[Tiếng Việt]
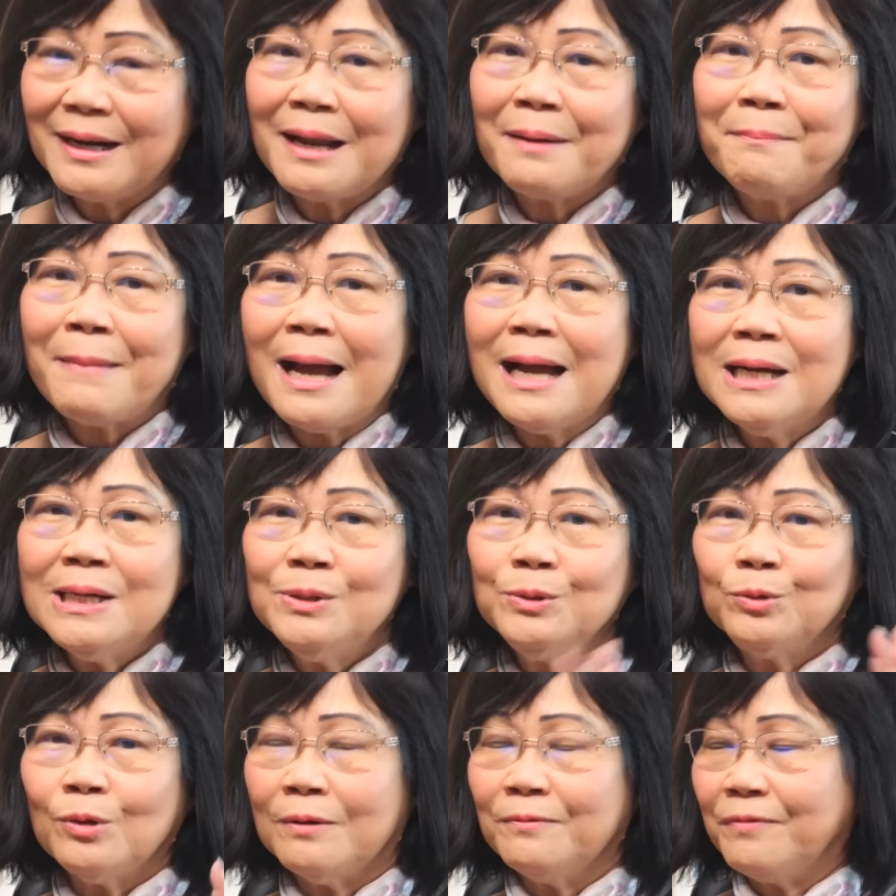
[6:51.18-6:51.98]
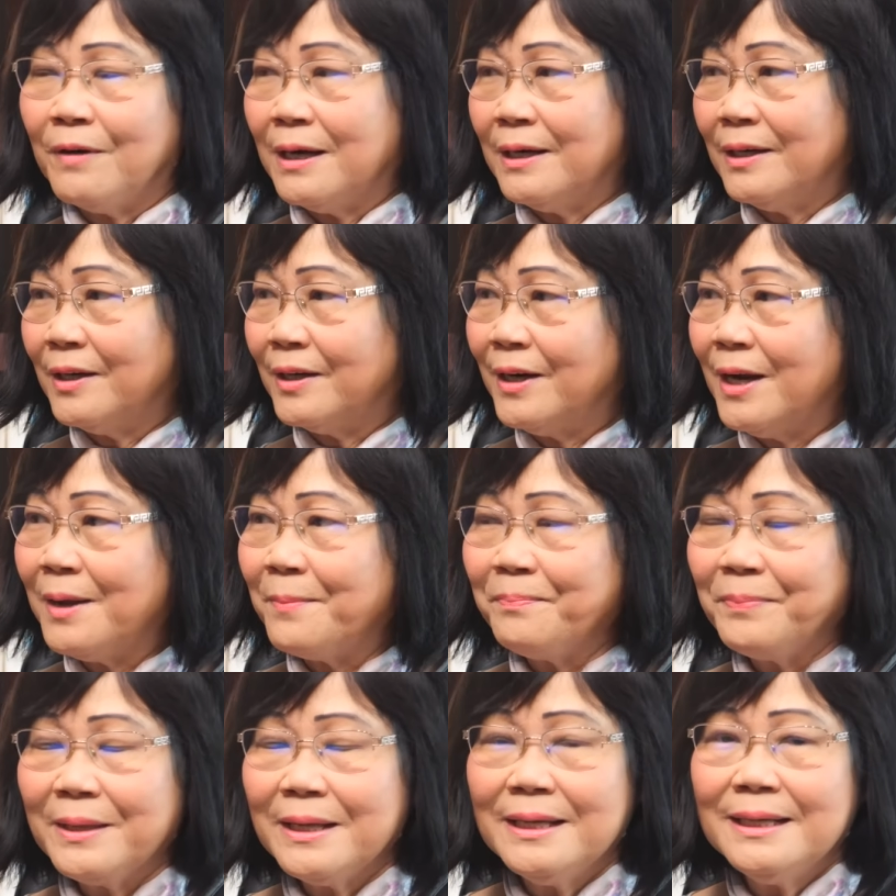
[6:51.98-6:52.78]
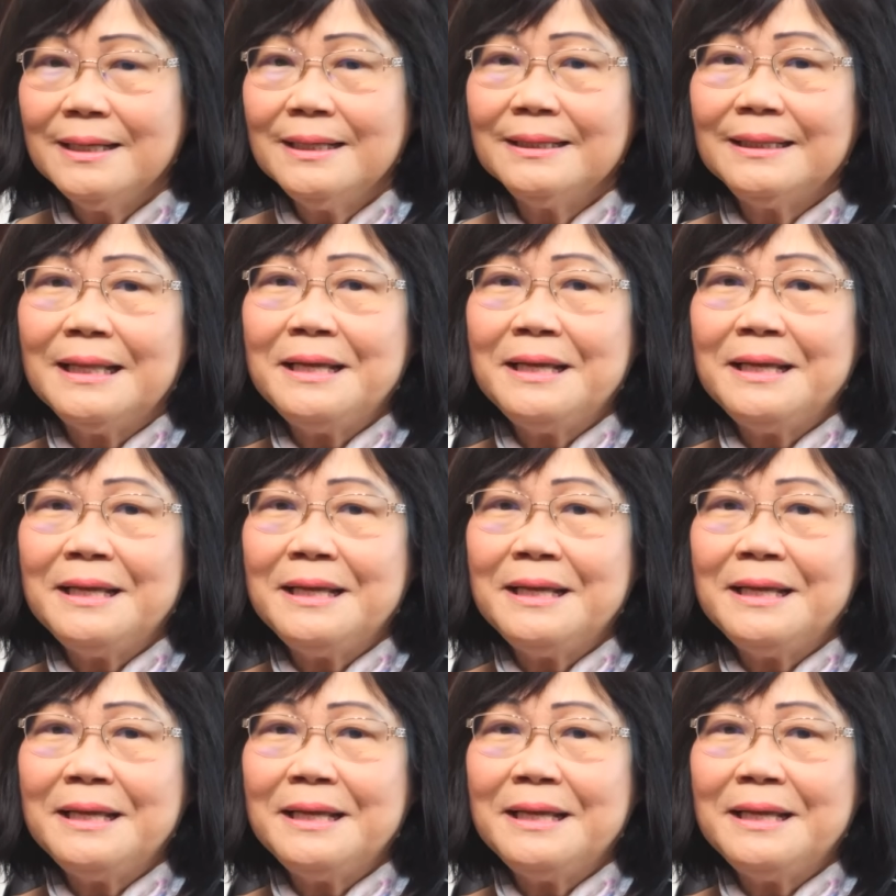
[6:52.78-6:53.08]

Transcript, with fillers: là bà hưu toàn phần rồi đó dạ yeah.